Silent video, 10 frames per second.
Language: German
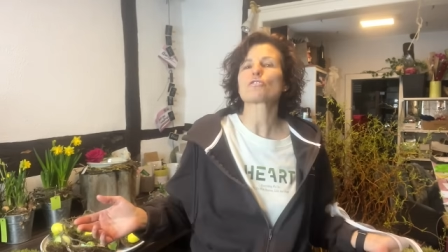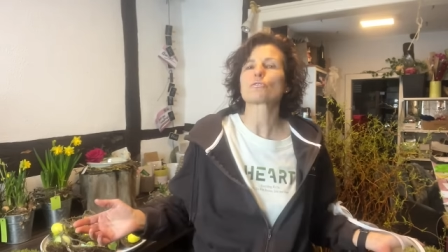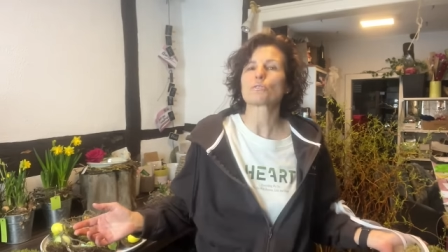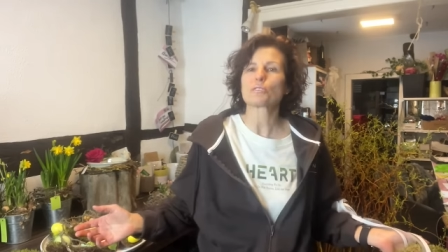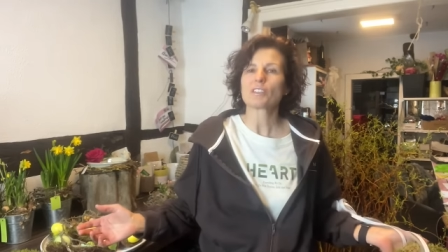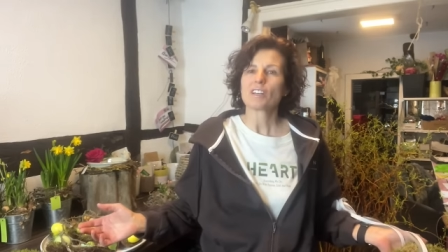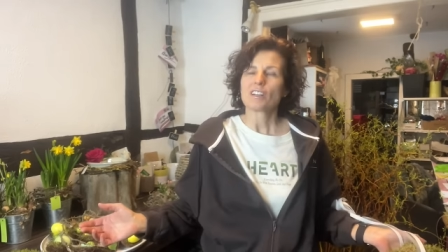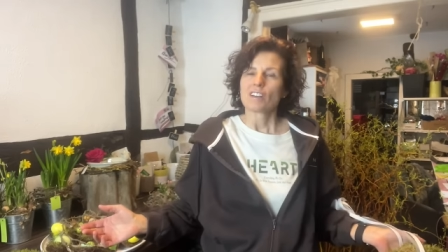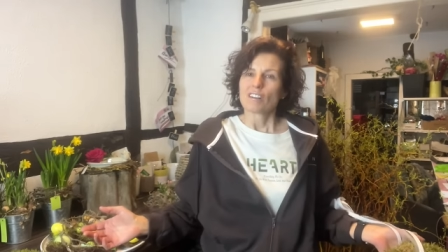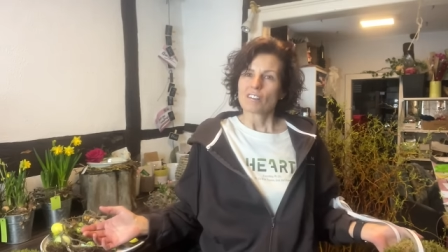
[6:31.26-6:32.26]
schön
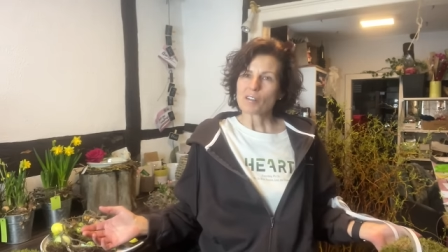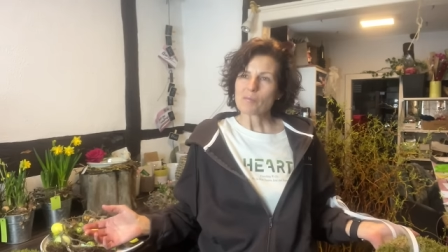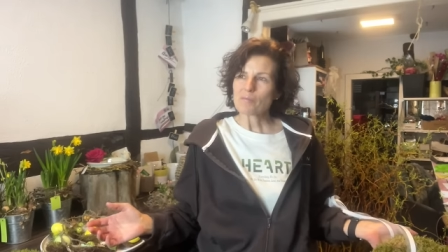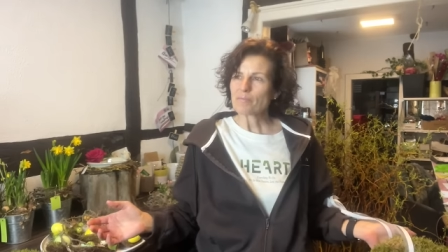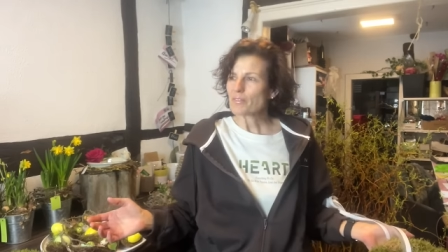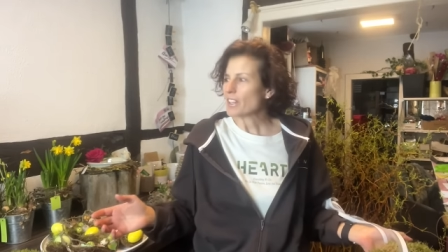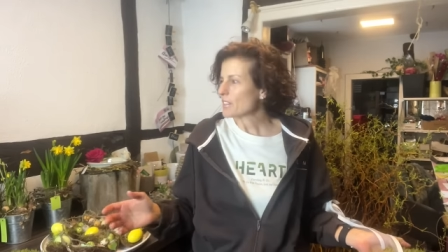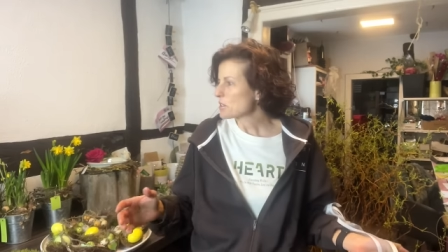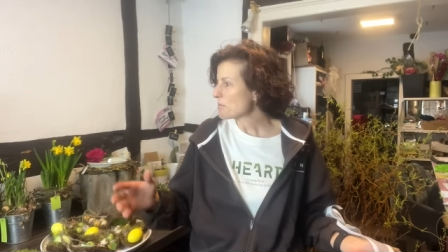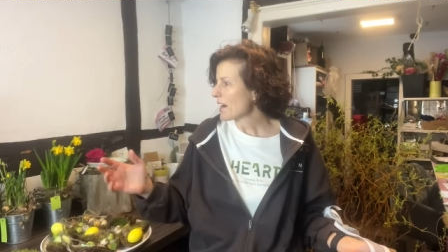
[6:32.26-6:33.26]
ähm, ja,
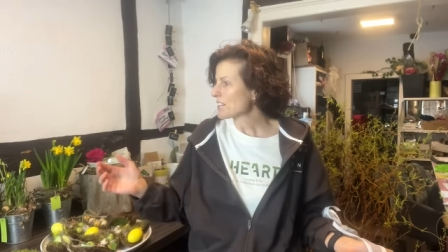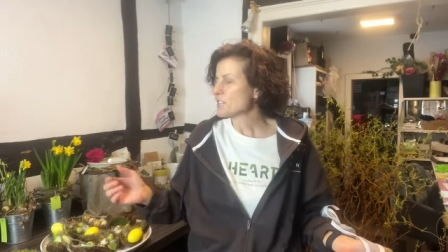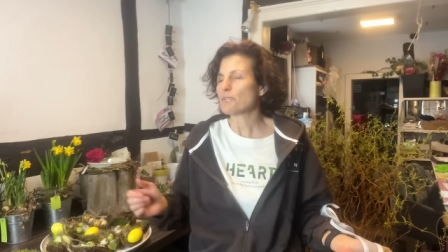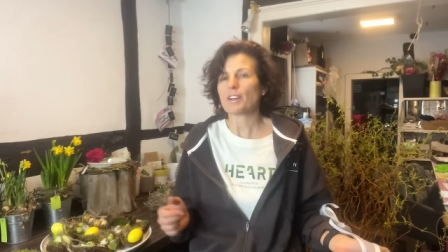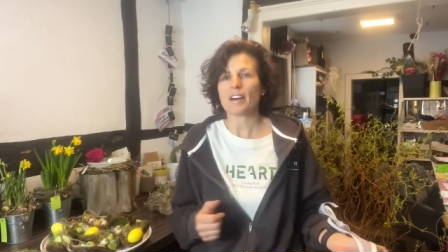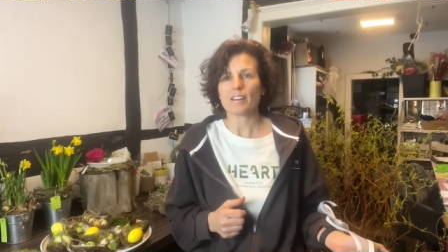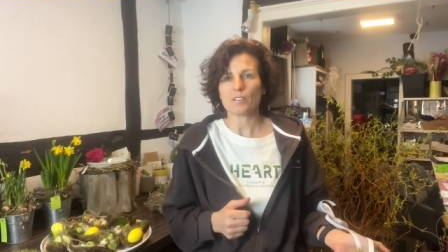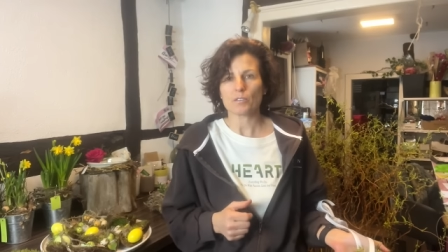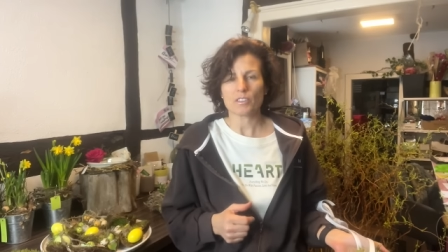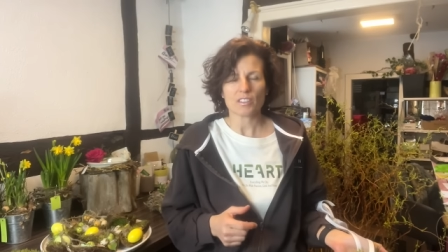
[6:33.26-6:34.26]
die Bahn ist frei
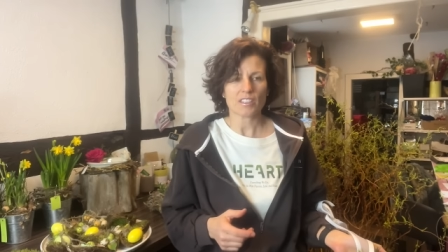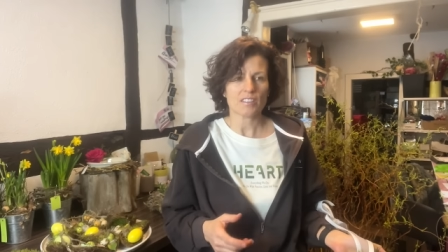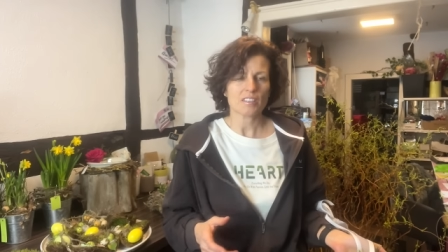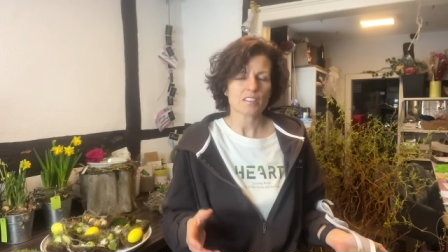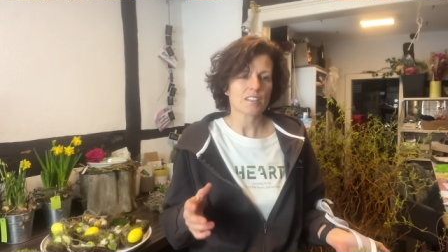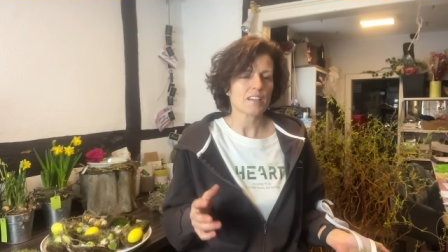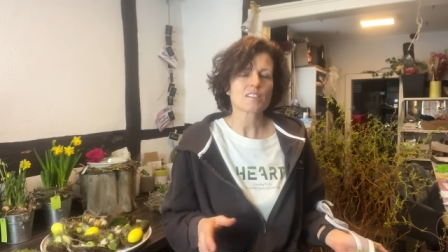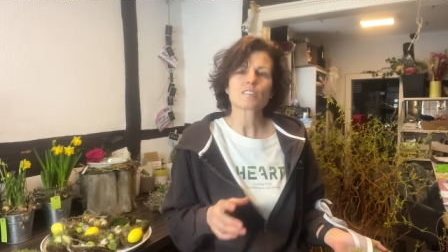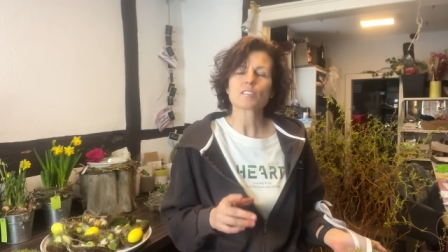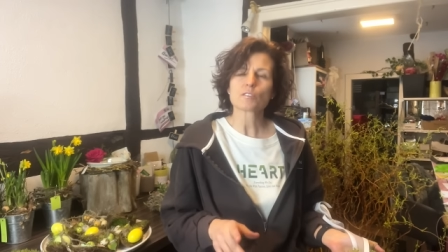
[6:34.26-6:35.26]
und ich kann hier
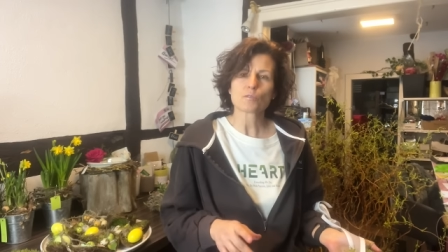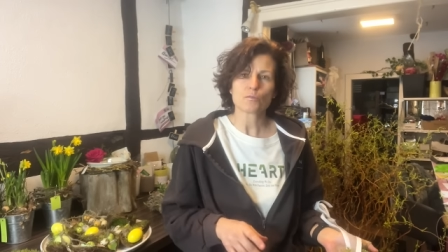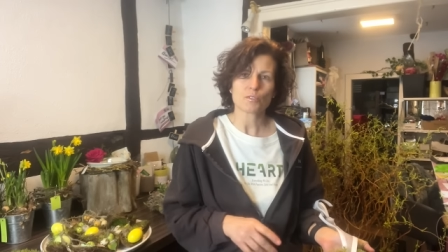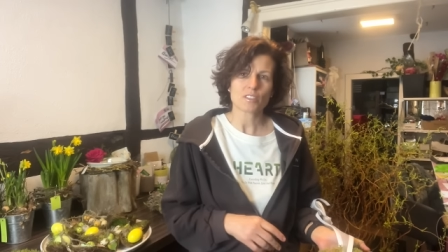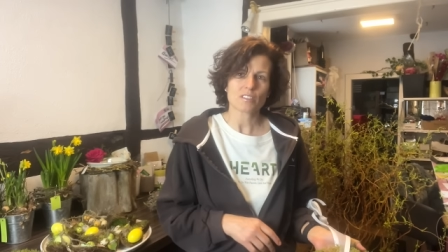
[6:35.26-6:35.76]
ganz in Ruhe